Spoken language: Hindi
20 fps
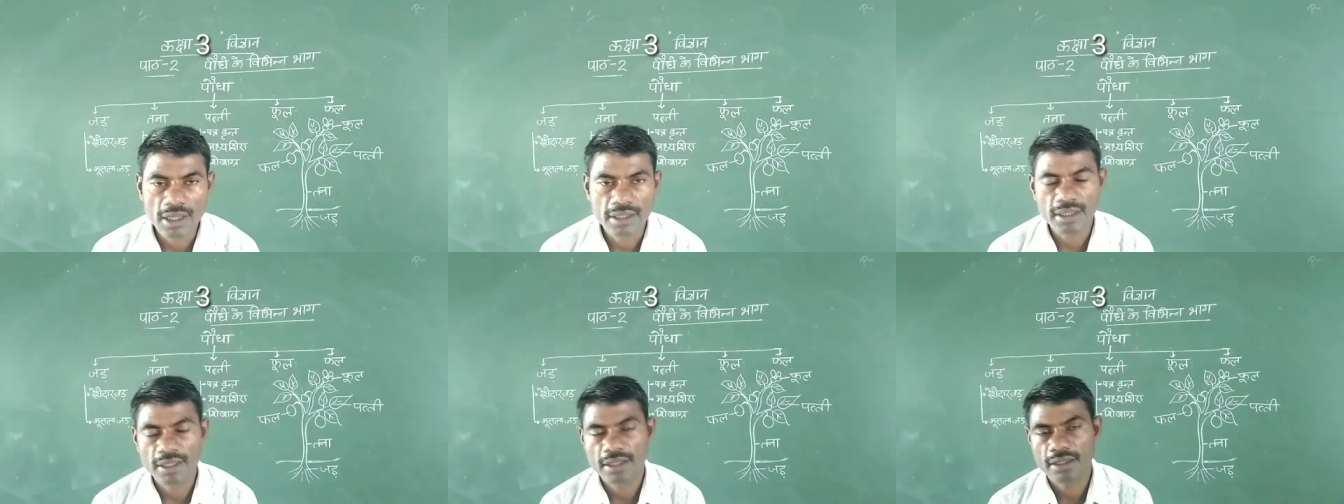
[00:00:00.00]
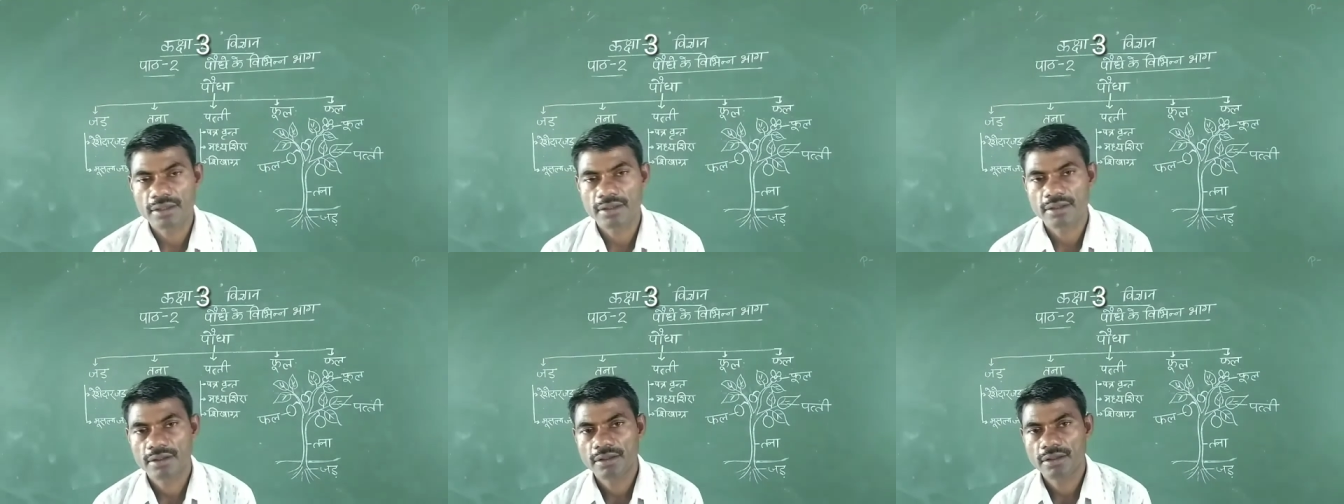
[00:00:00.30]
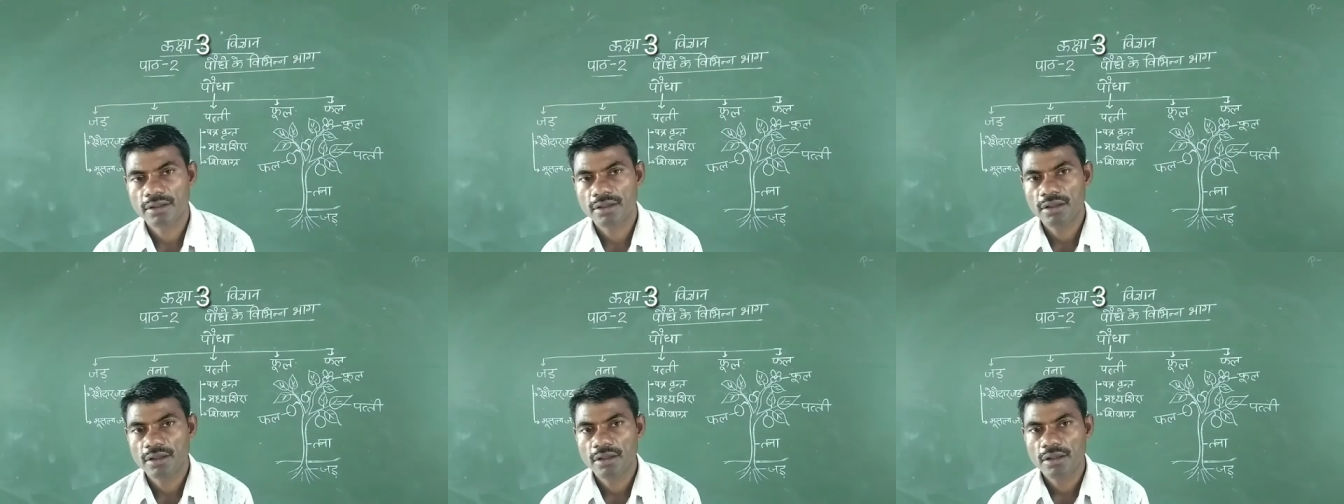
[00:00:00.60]
आते हैं
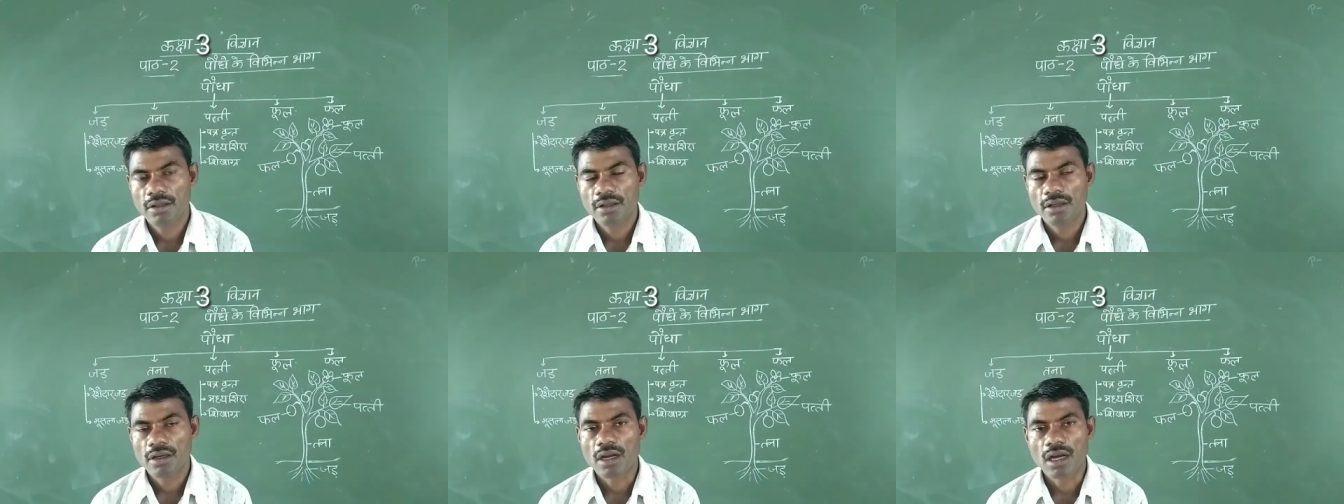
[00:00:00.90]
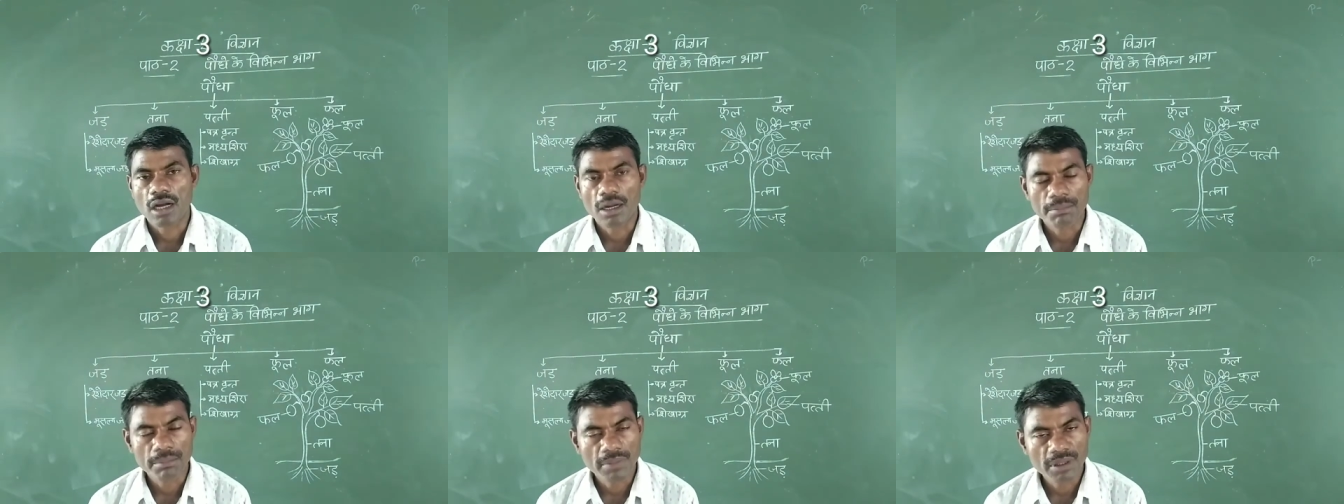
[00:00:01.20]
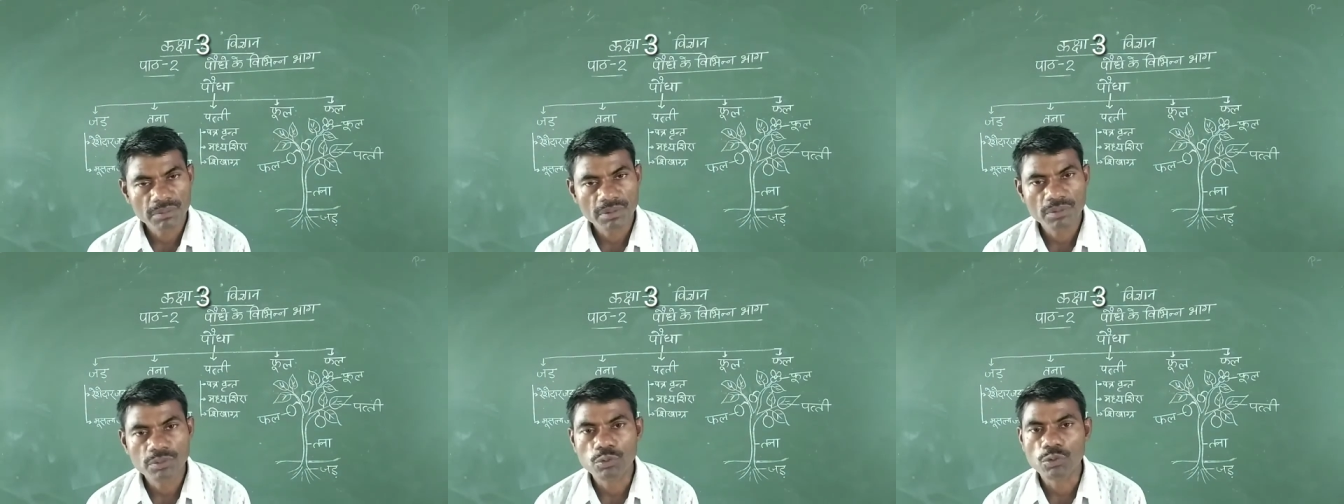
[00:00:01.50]
आम
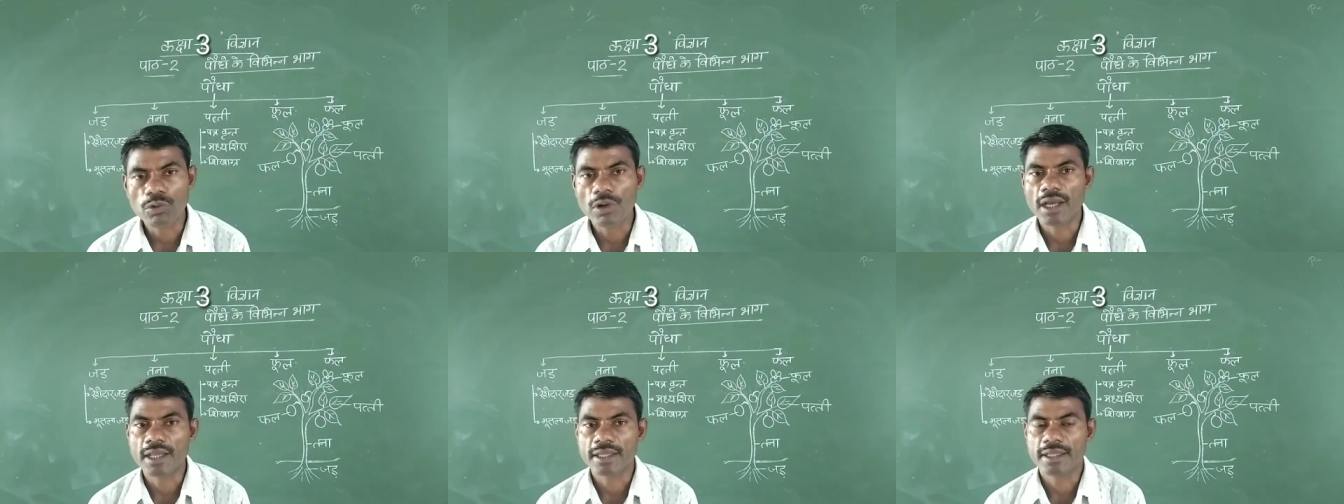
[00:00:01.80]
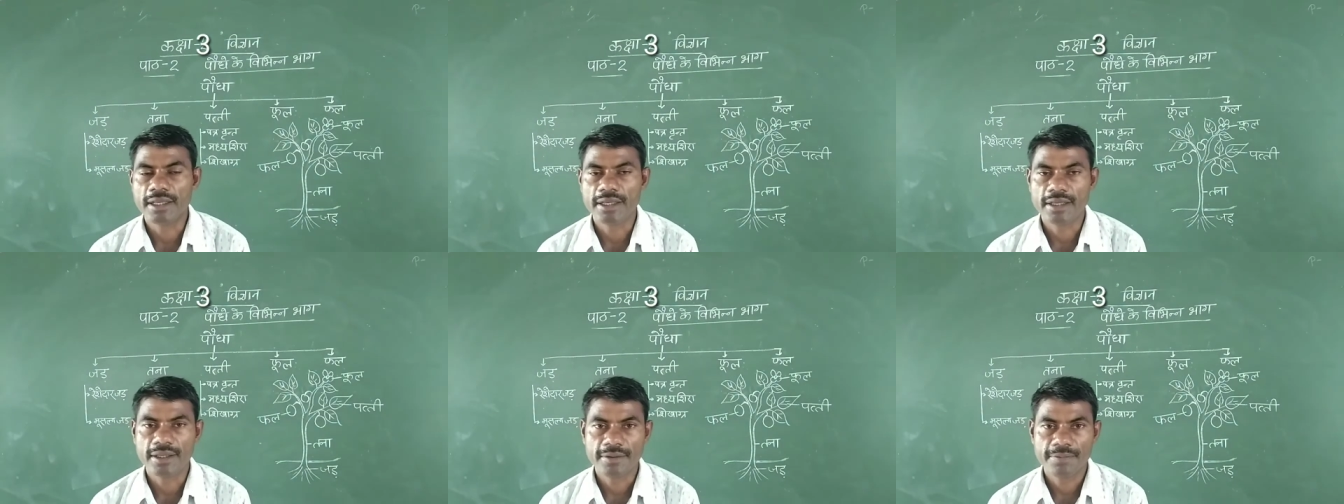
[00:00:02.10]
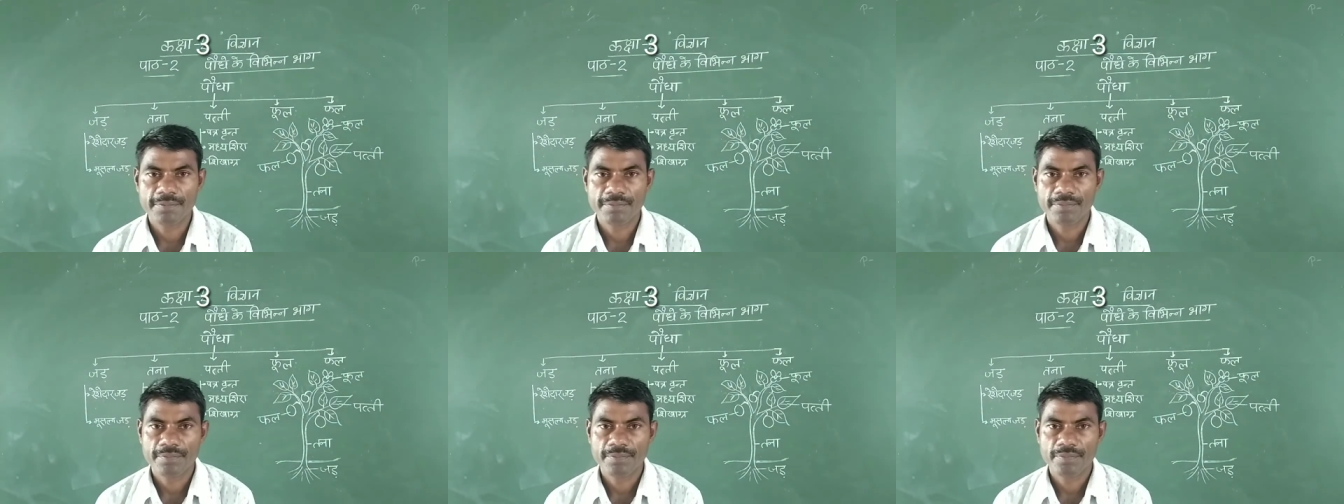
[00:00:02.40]
में भी फूल आते
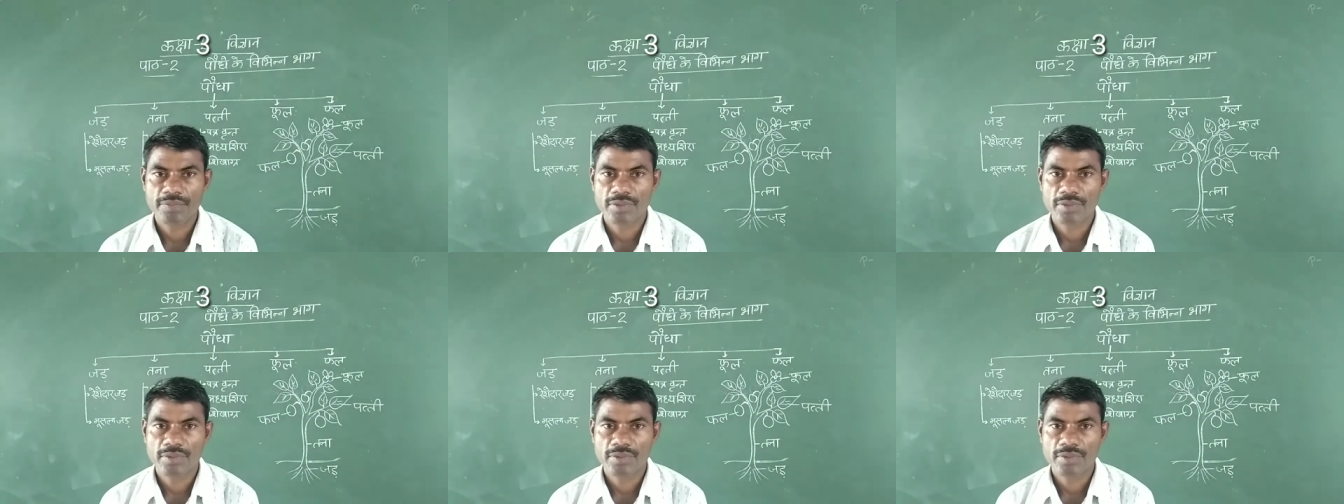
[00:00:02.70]
हैं